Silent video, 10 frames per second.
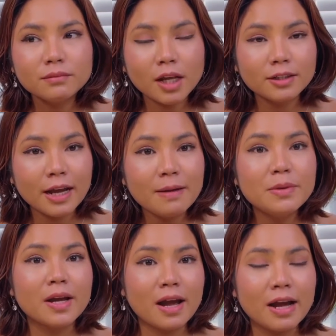tháng
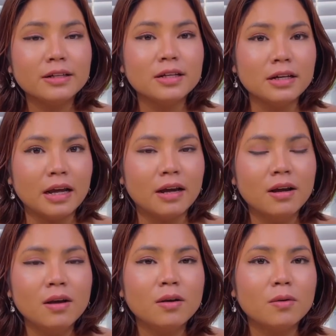12 thì là
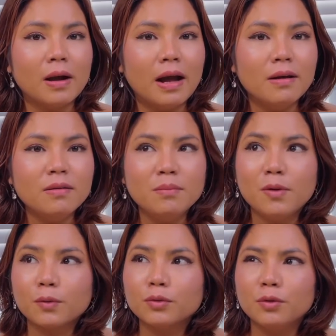khoảng
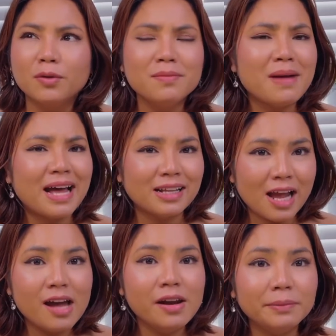một tuổi 3
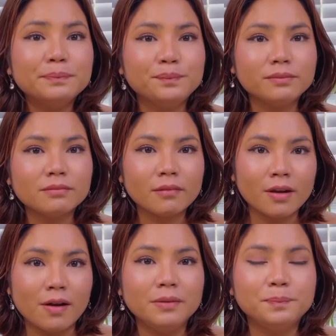tháng
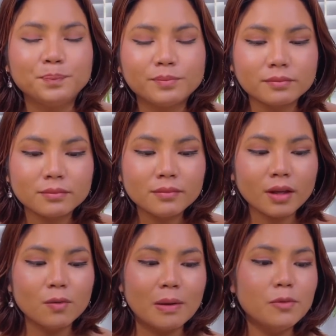á
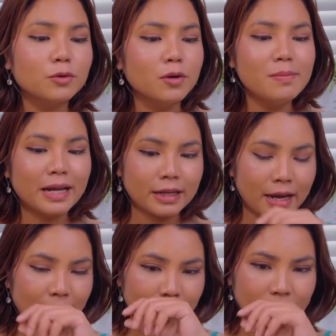khoảng một tuổi 3
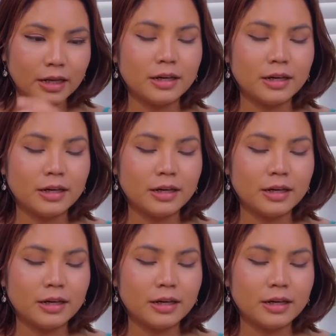tháng nên thành